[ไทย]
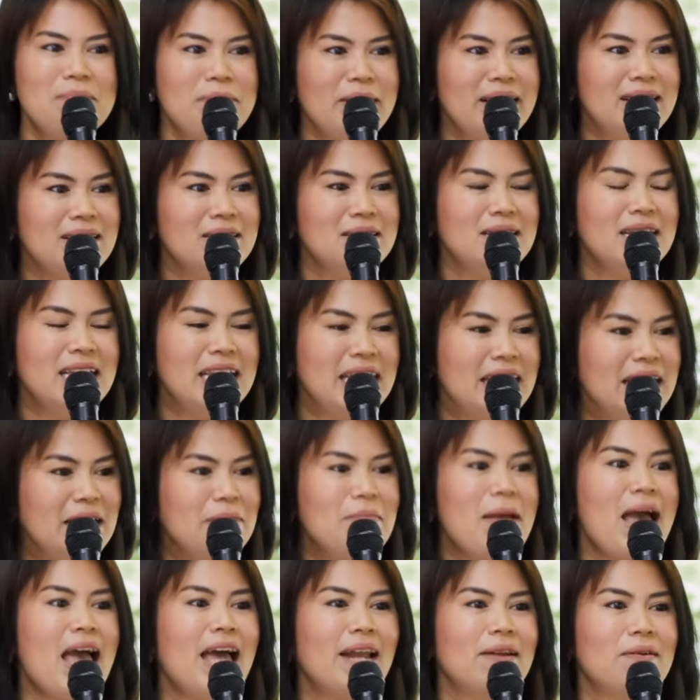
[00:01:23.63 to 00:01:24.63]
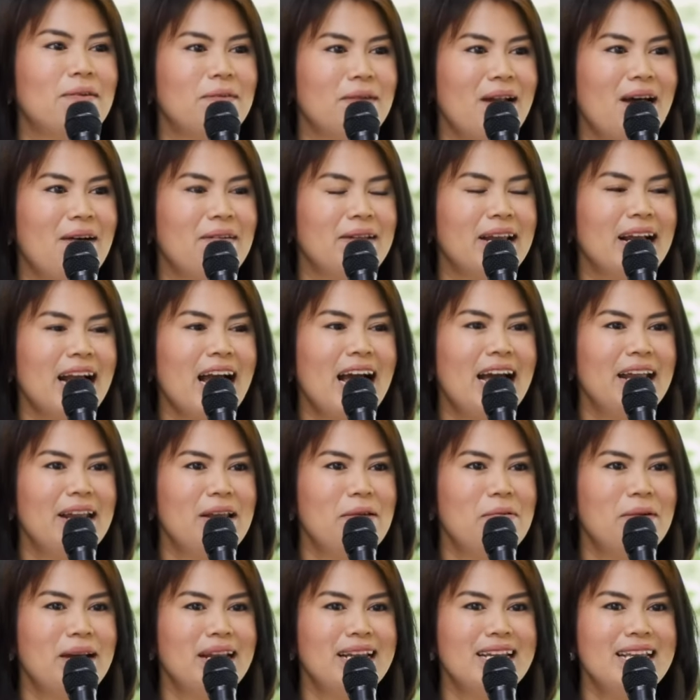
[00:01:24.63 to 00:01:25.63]
เป็นคีย์แมนของเรานะคะ
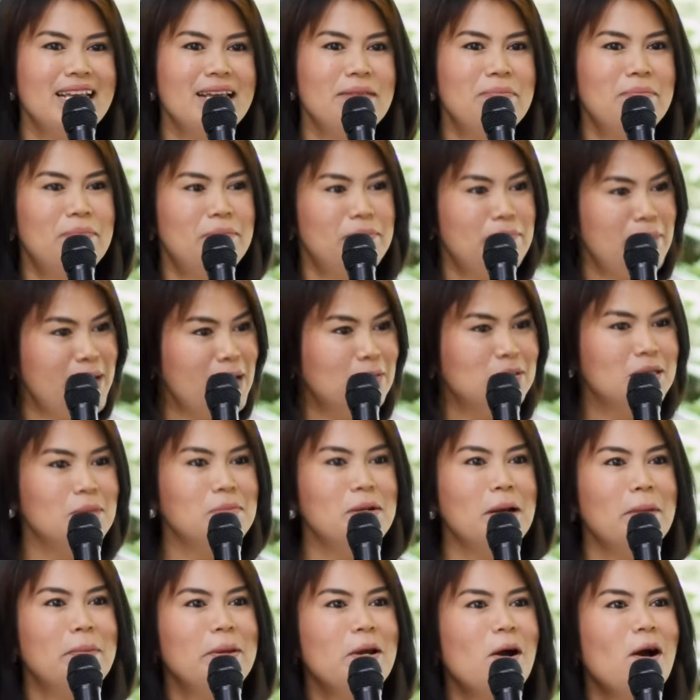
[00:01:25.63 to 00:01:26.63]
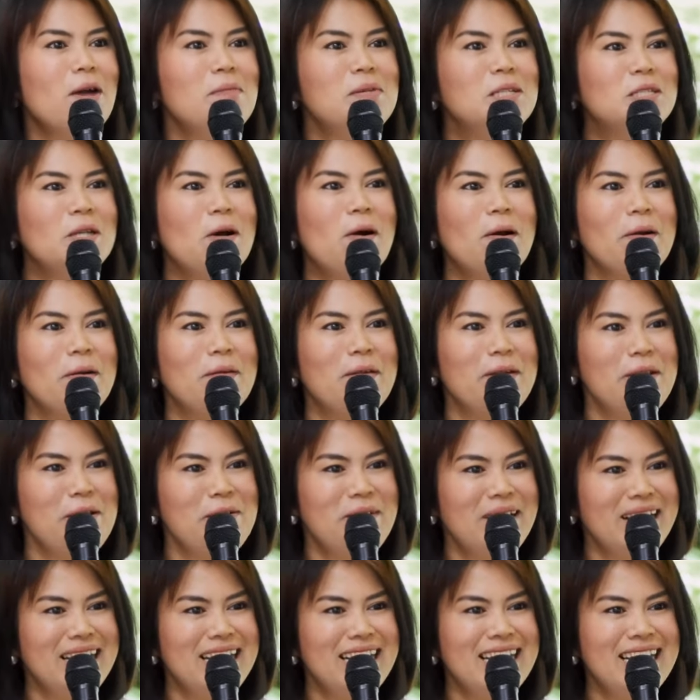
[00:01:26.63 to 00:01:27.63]
ในวันนี้เปรียบเสมือนพี่อ้อยพี่ชอดของเราใน
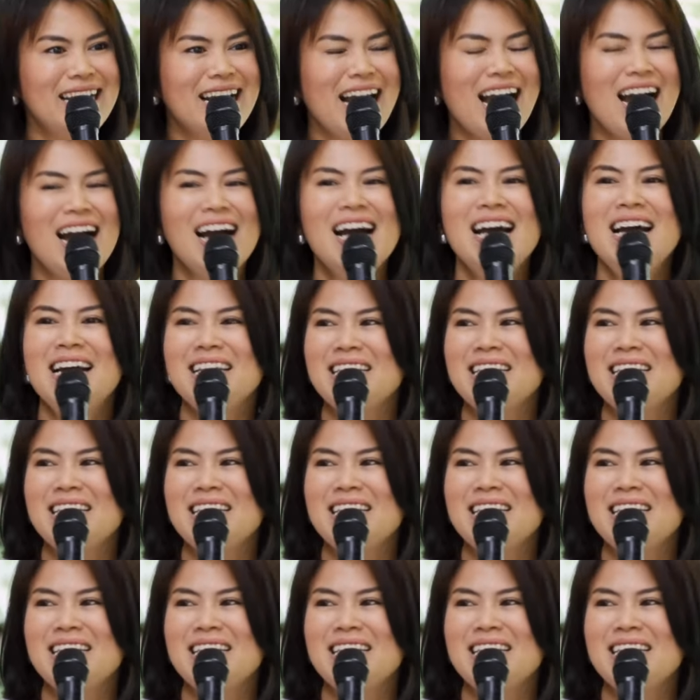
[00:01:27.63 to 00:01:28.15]
วันนี้ค่ะ